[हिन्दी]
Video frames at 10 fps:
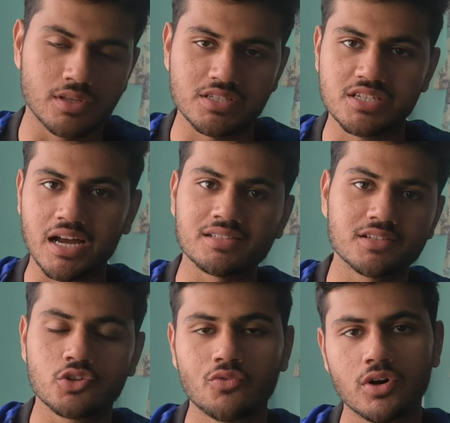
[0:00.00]
द
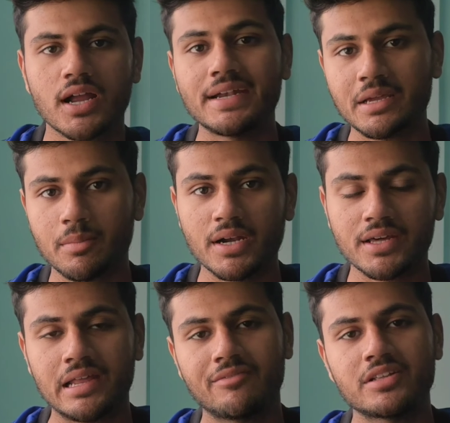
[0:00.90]
चांसेस ऑफ हर गेटिंग
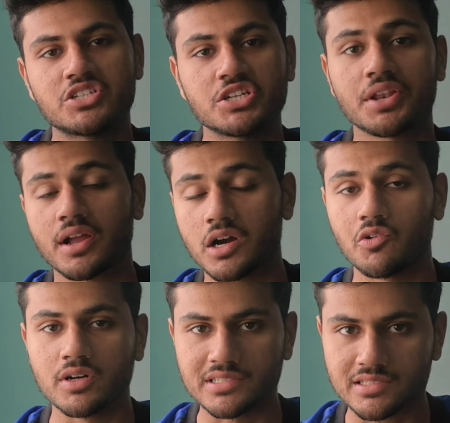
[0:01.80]
बेटर एंड व्हेन शी
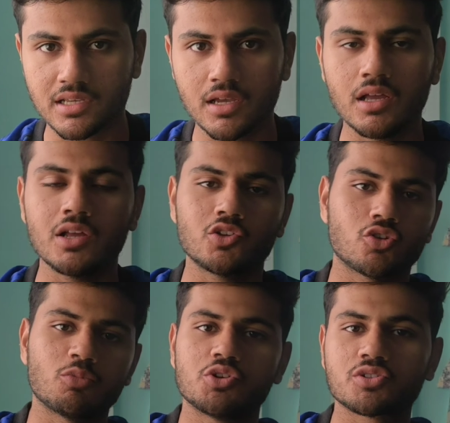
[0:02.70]
रिकवर्स
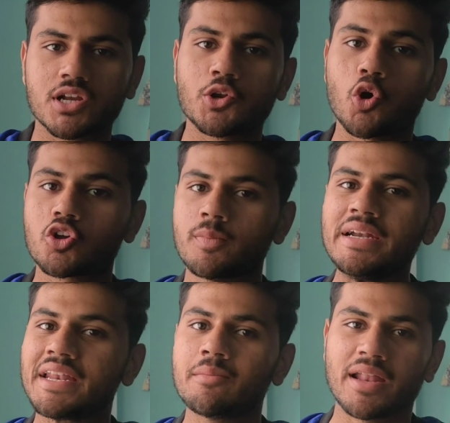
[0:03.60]
तो मुझे उसका
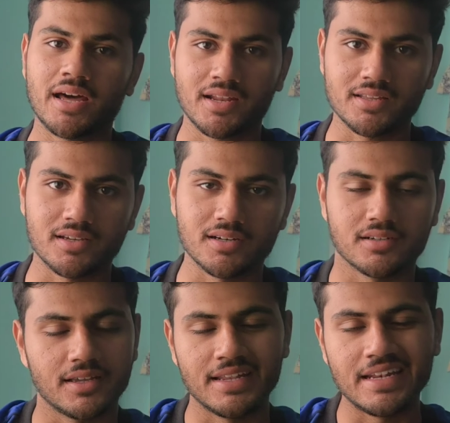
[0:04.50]
डॉक्यूमेंट्री बनाना था
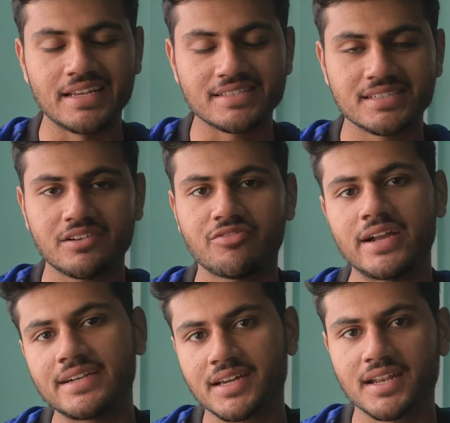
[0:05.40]
इलनेस से
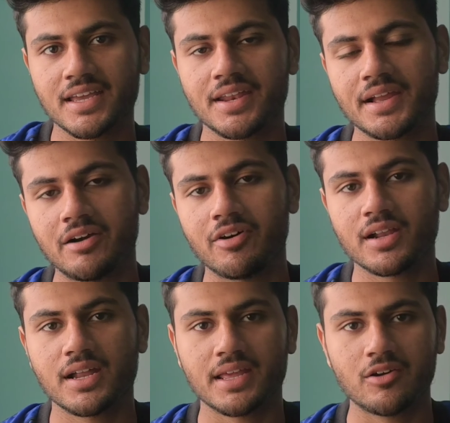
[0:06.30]
फाइट करके रिकवर
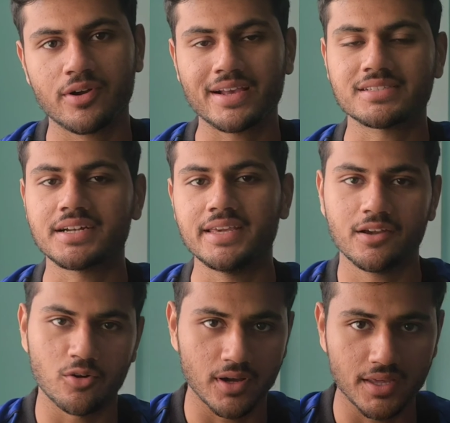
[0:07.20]
करके वो कैसे
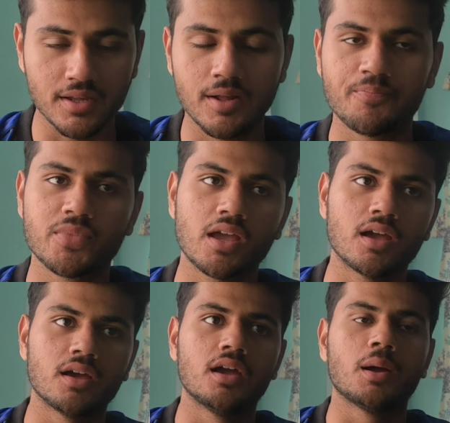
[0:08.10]
ठीक हो गई
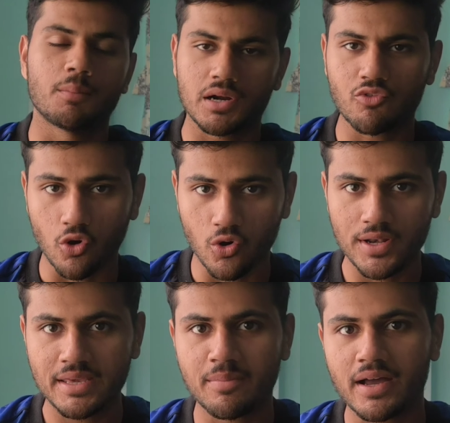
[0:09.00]
बट वो हो
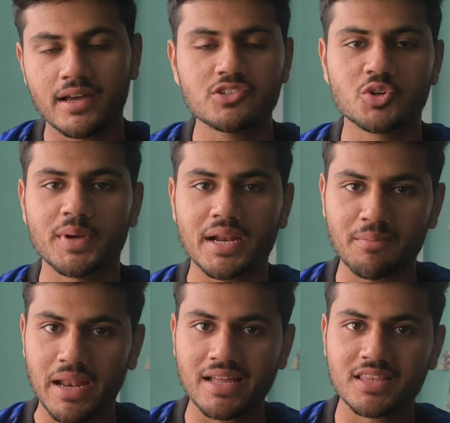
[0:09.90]
नहीं पाया जो मेरा
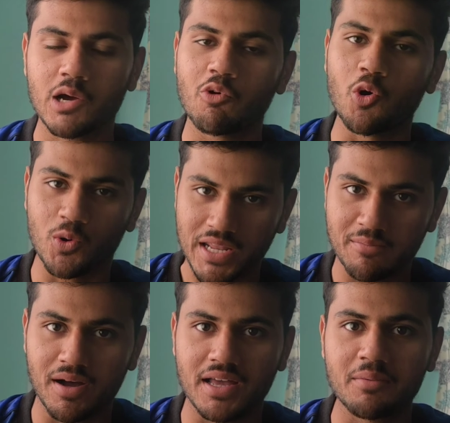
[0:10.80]
प्लान था वो हो
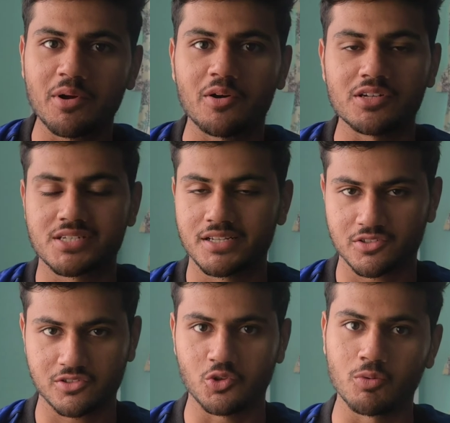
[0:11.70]
नहीं पाया बिकॉज शी
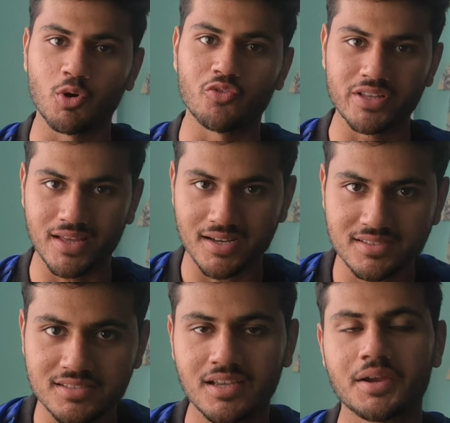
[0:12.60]
इज़ नो मोर विद अस